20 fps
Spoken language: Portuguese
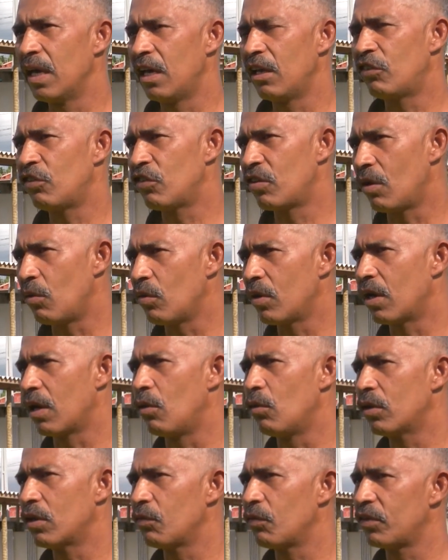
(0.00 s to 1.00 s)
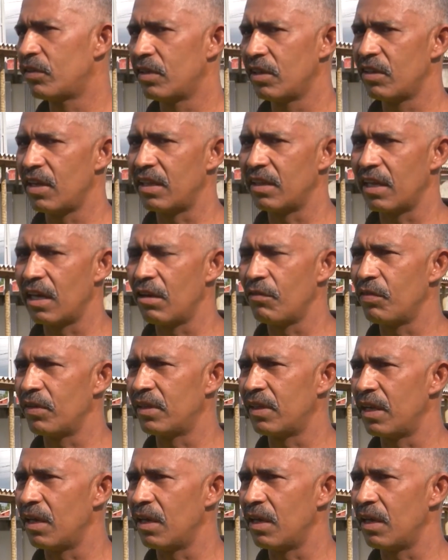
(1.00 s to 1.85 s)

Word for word: esse já é um cão que você já deve